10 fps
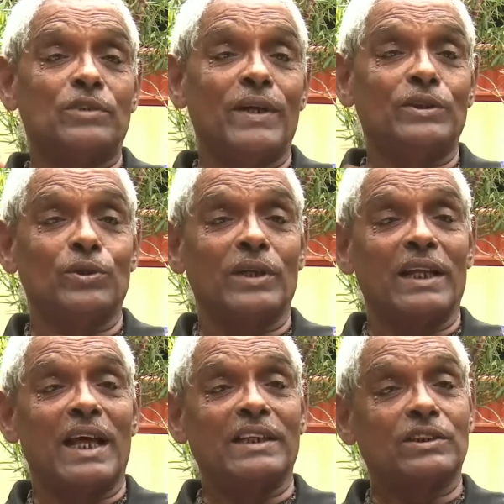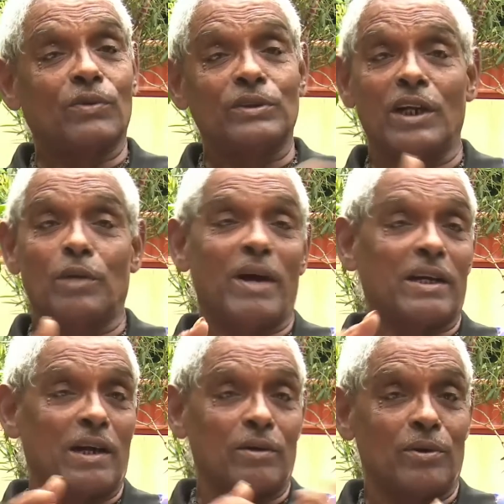స్వేచ్ఛ ఉంది కదా అని ఇష్టం వచ్చినట్టు
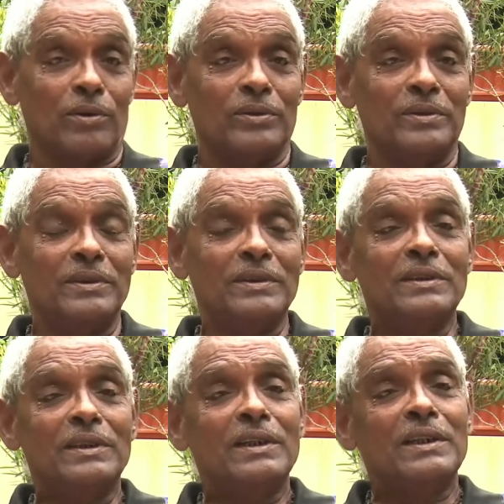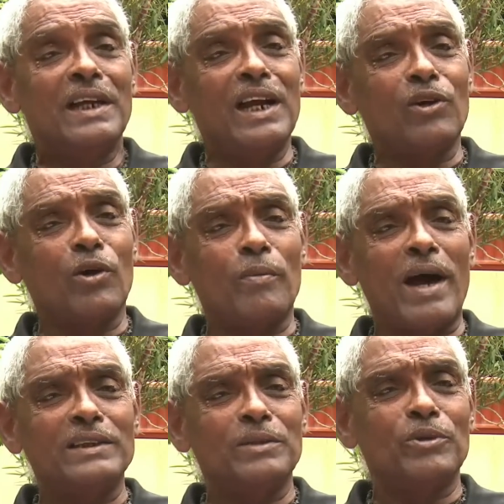మాట్లాడకూడదు ఏంటో ఒక
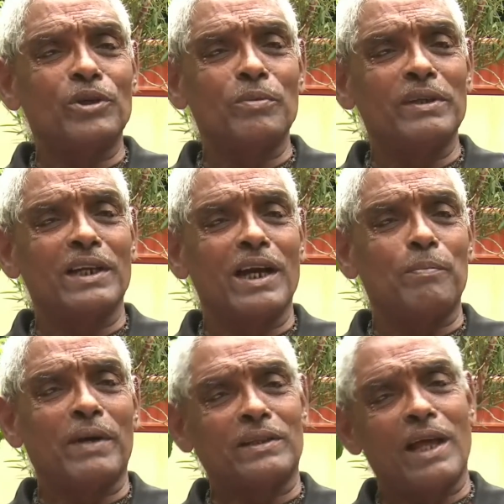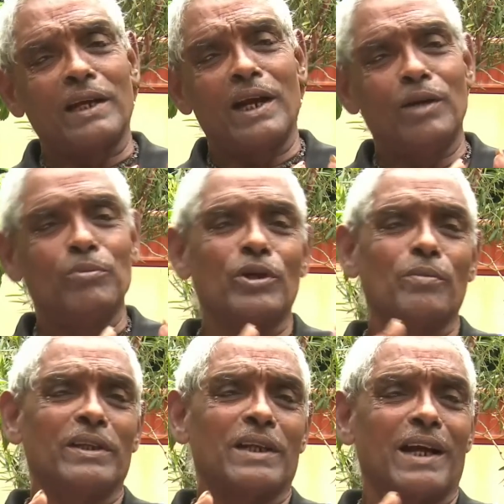మాజీ ముఖ్యమంత్రిగా పద్నాలుగేళ్ళు
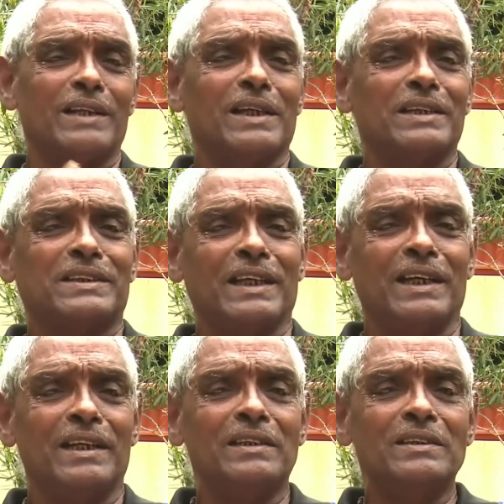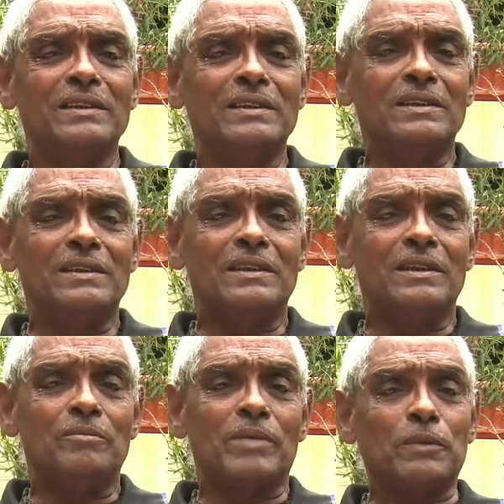ముఖ్యమంత్రిగా చేసి
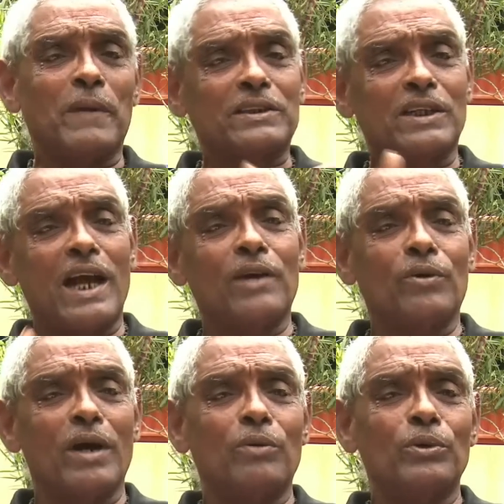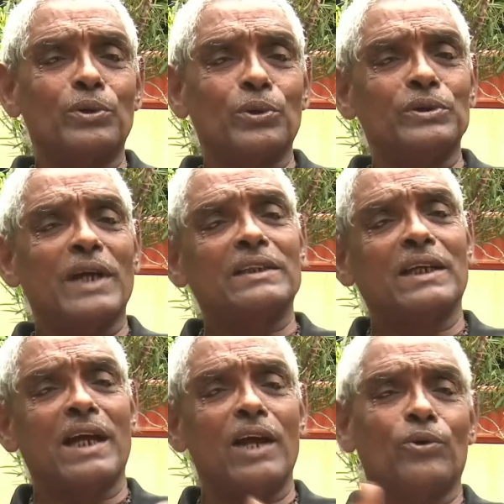ప్రతిపక్ష నాయకుడుగా ఉంటూ జాతీయ
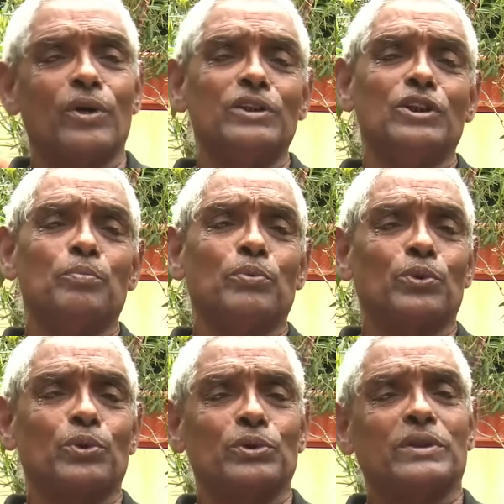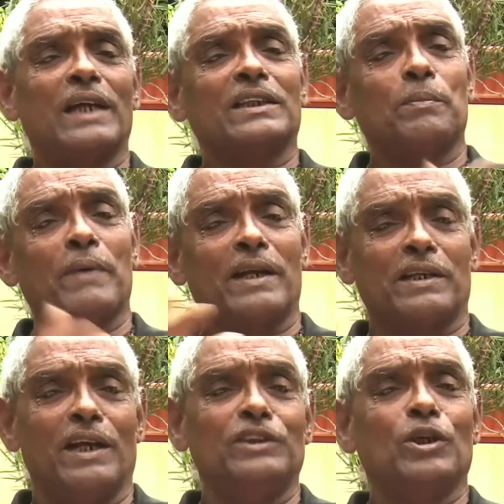నాయకుడు అని చెప్పుకుంటూ జాతీయ
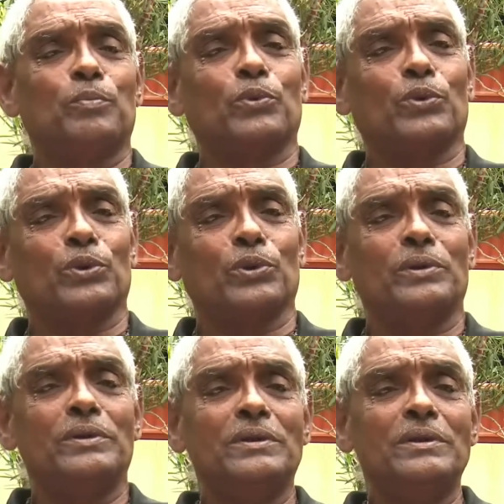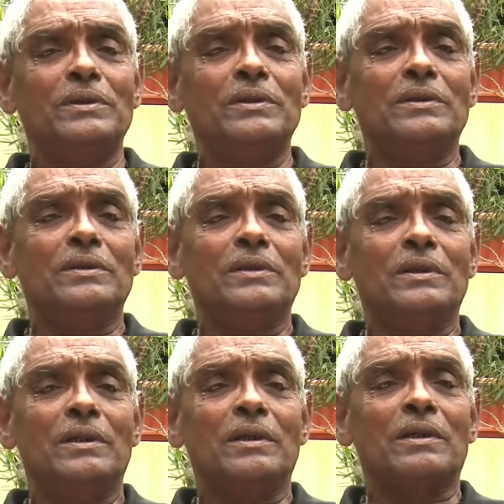పార్టీ అని చెప్పుకుంటూ
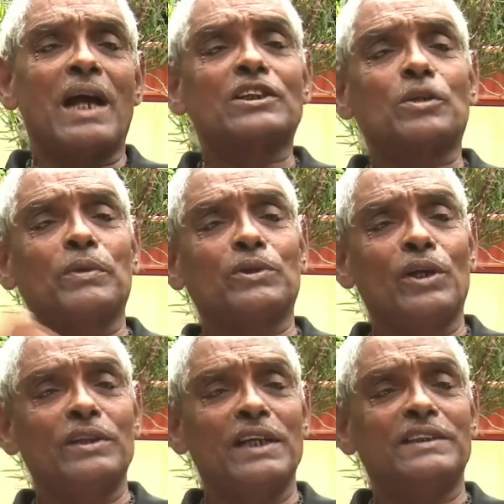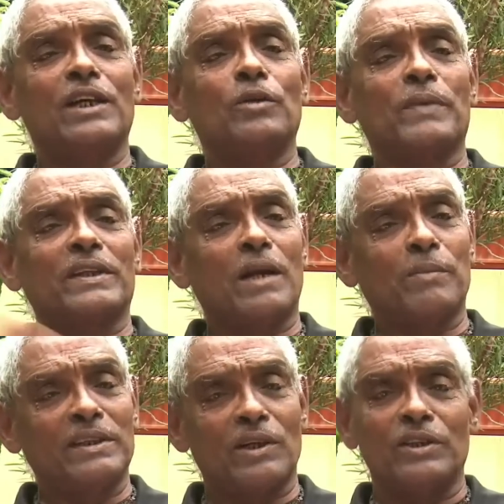రాష్ట్రపతులను చేశాను
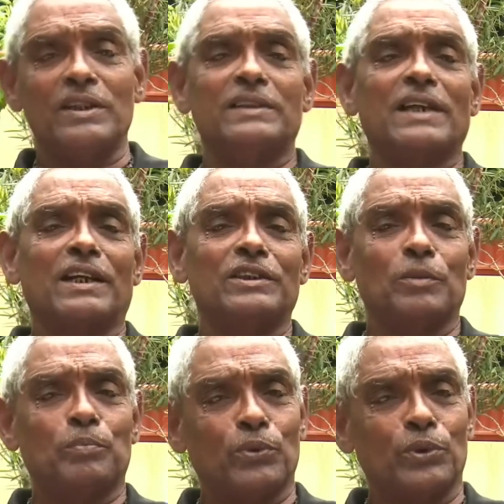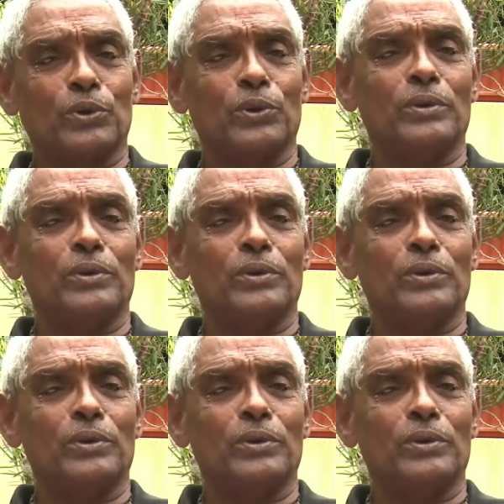ప్రధానమంత్రులను చేశానని చెప్పుకుంటూ